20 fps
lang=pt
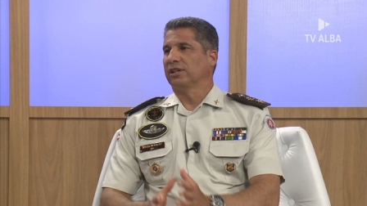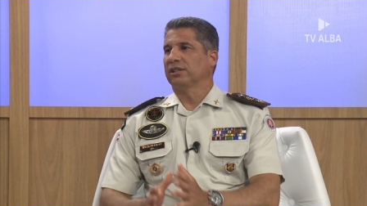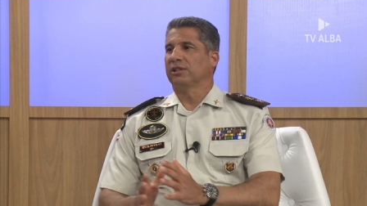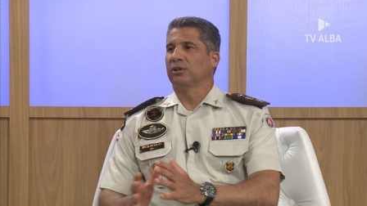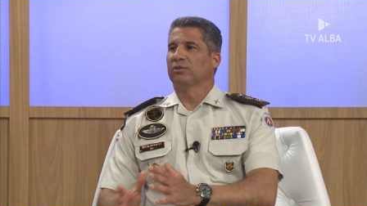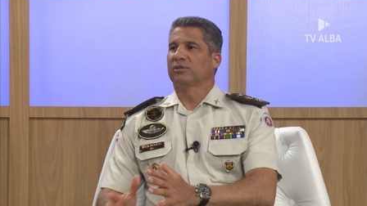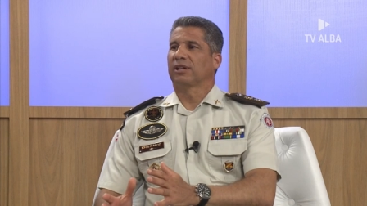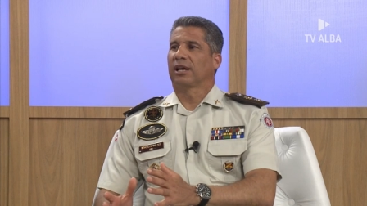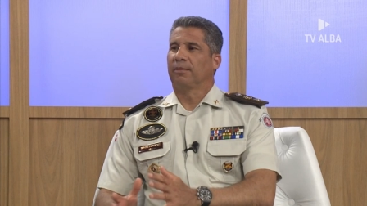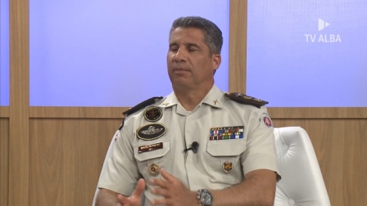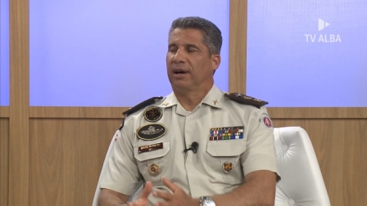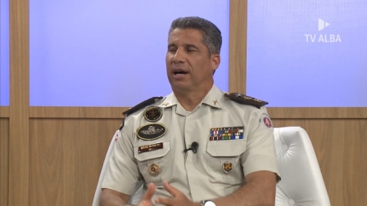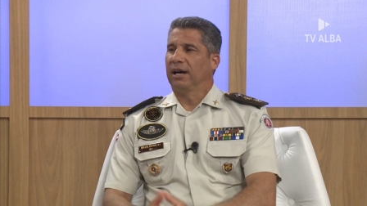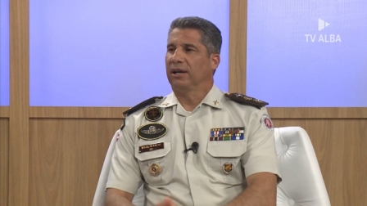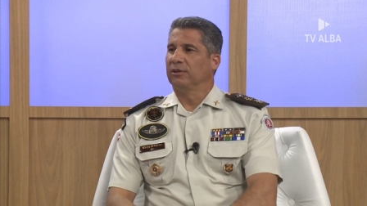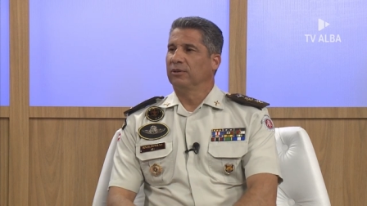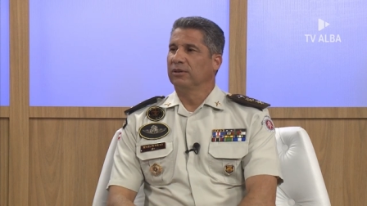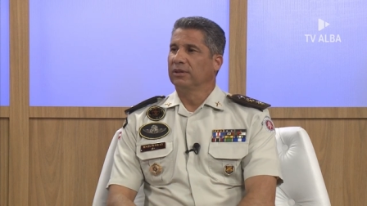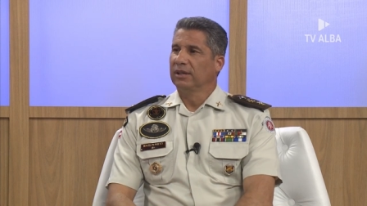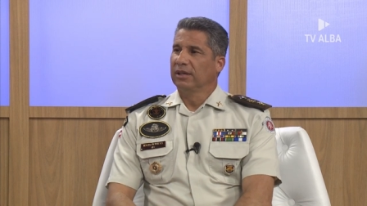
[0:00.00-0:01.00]
que tem um
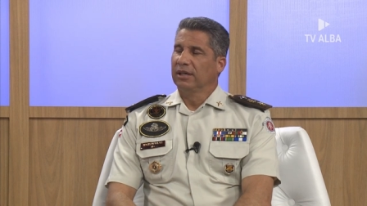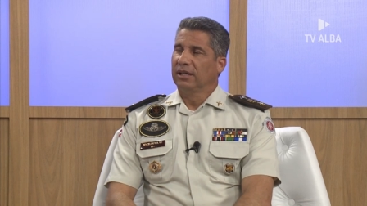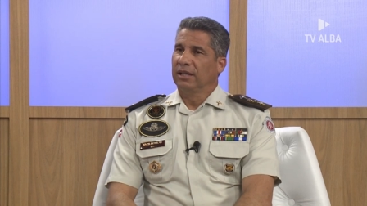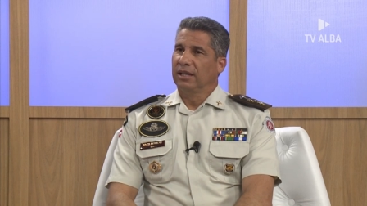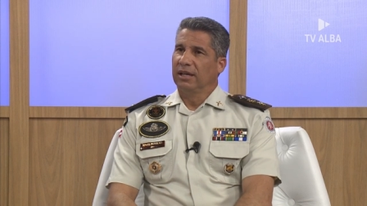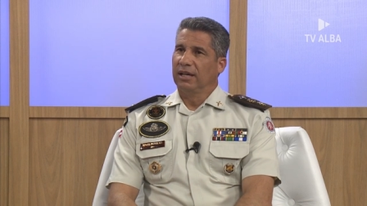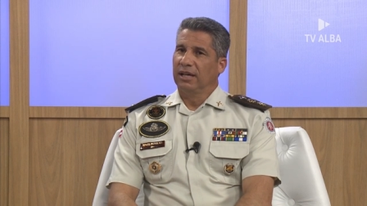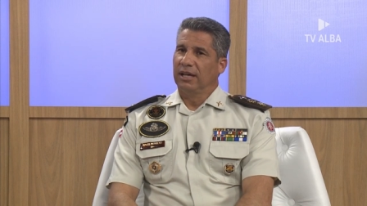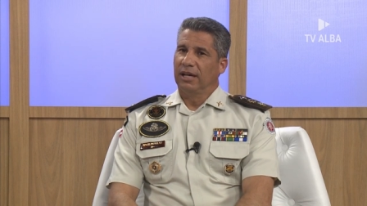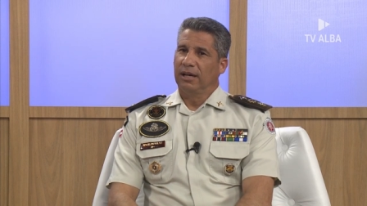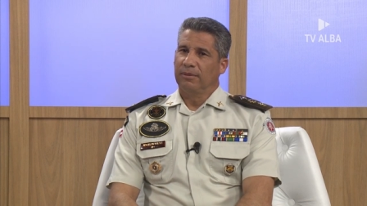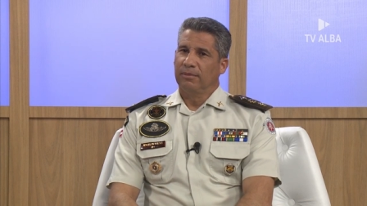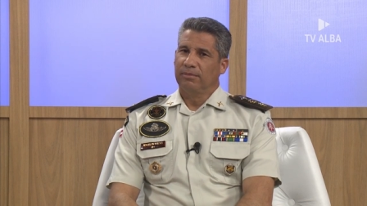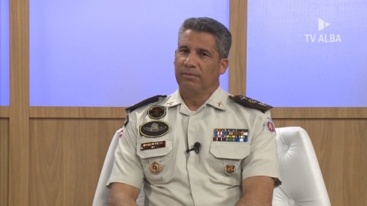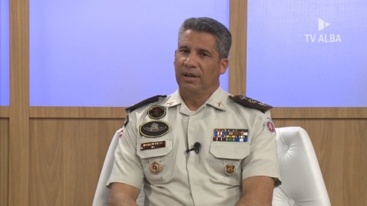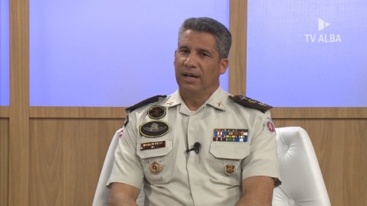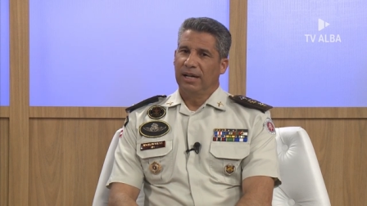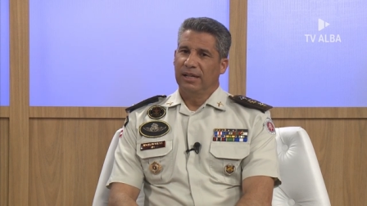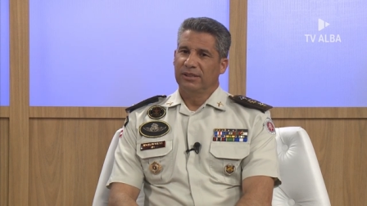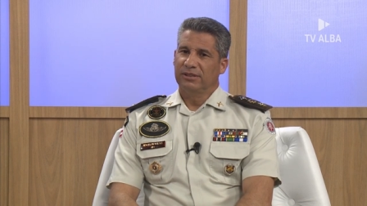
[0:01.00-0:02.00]
trabalho é,
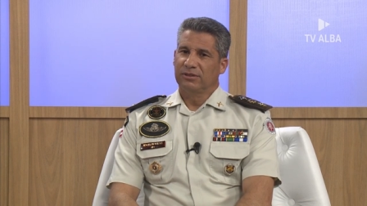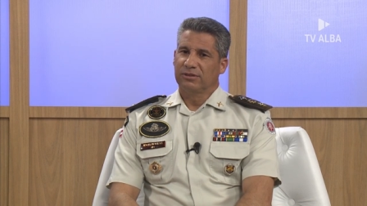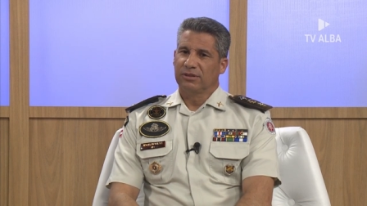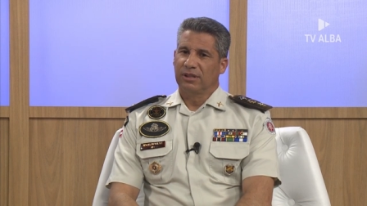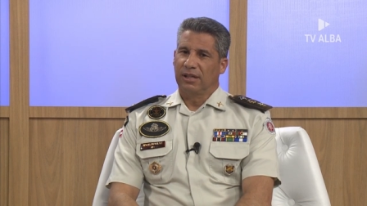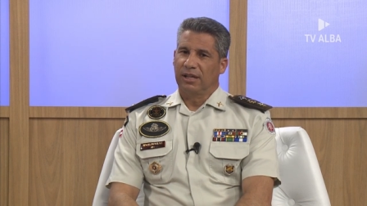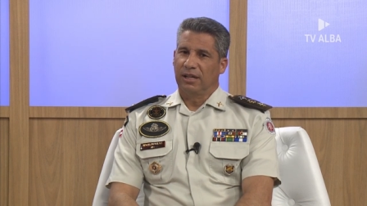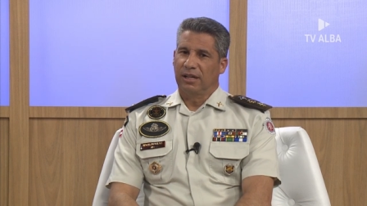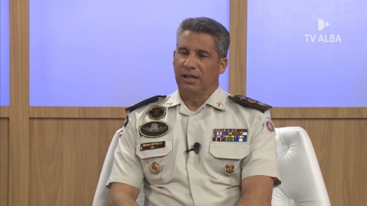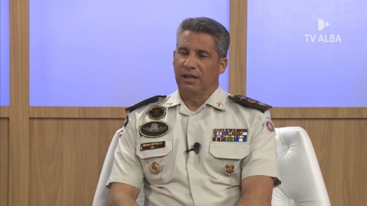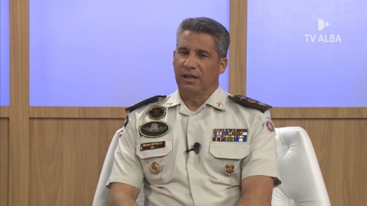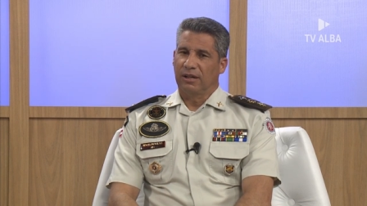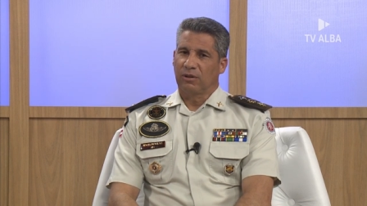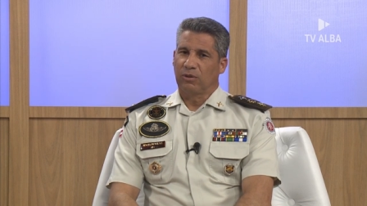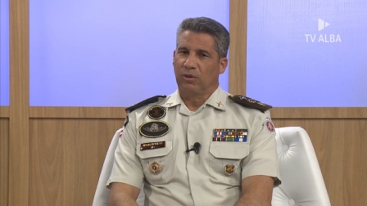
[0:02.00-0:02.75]
mais é,